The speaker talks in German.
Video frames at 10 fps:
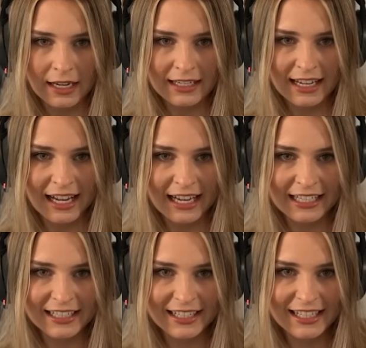Ein
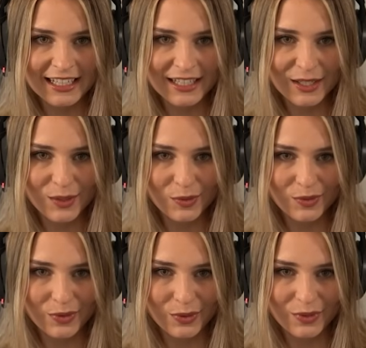Ereignis
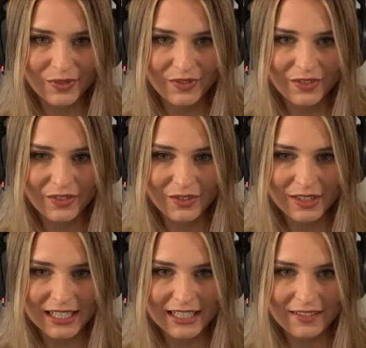hinzufügen.
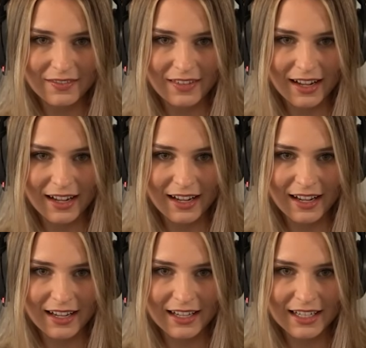Und
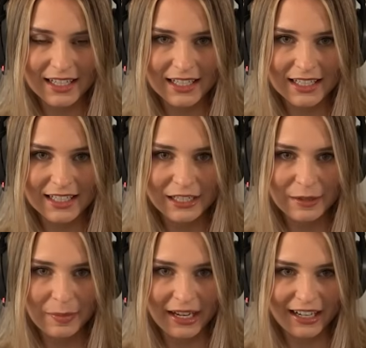zwar
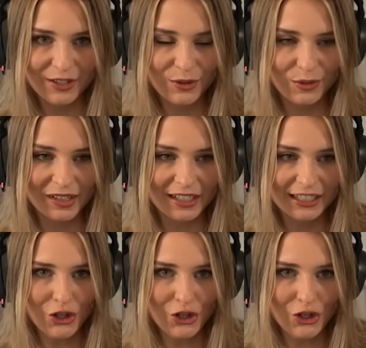die Bergtour.